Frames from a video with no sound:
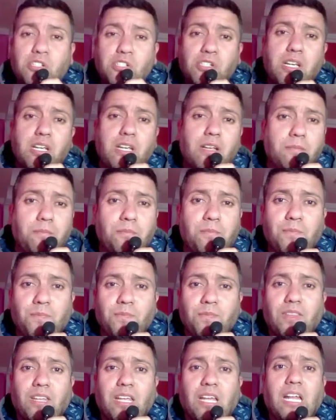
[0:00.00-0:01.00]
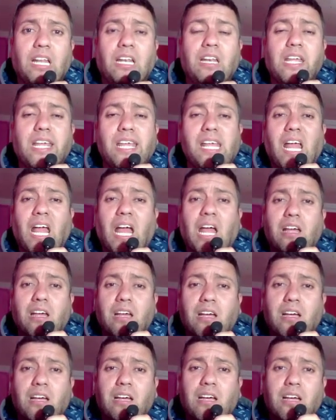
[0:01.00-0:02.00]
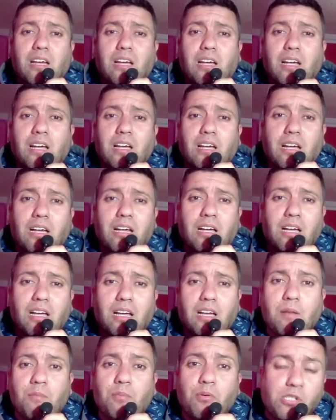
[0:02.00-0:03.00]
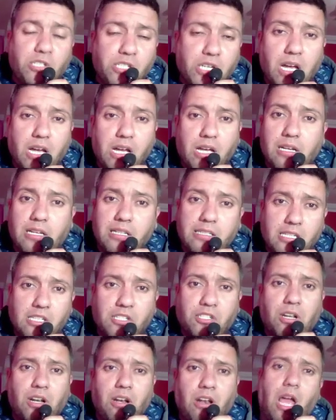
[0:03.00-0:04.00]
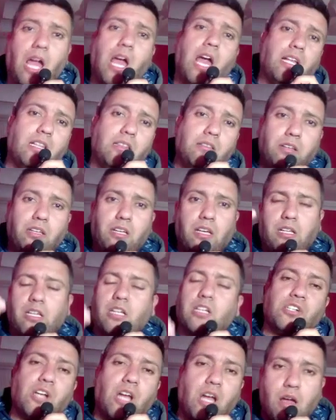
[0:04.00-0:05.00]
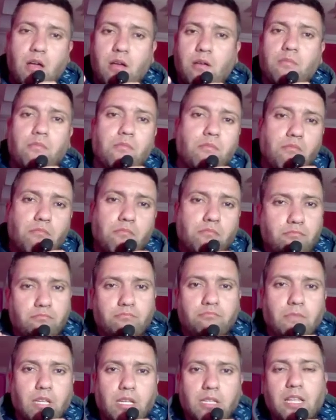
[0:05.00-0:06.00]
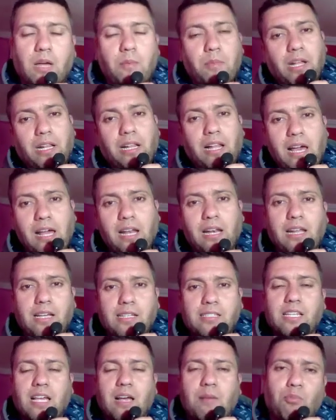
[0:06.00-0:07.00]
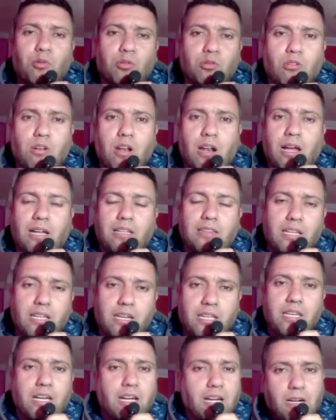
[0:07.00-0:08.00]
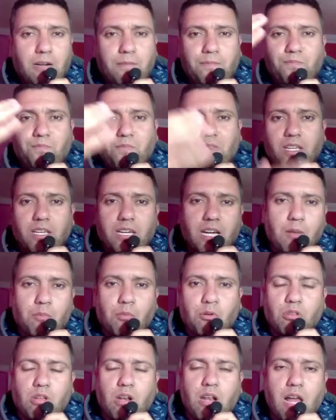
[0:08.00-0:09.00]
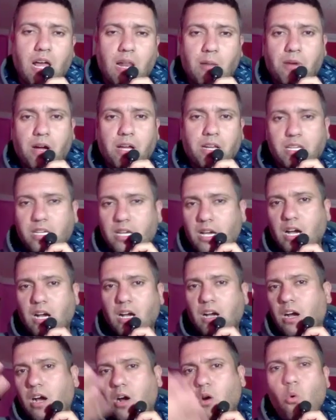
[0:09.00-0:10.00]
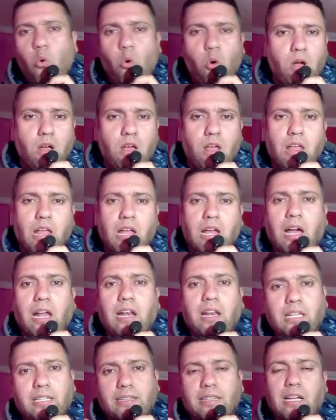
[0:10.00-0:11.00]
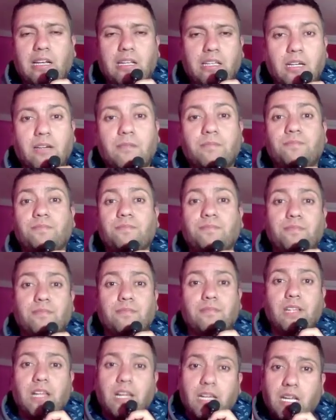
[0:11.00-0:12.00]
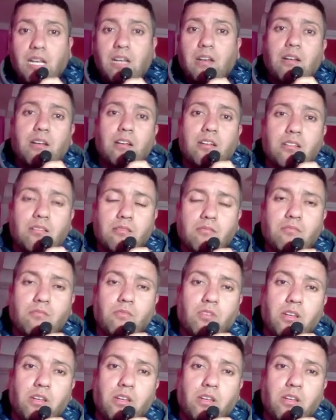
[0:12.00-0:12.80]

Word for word: نفس الشيء اللي آه، بنجاح اللي سجل عائد يرجع طبيعة الحال ليس بطولة قطرية كالبطولة الألمانية أو الإيطالية لكن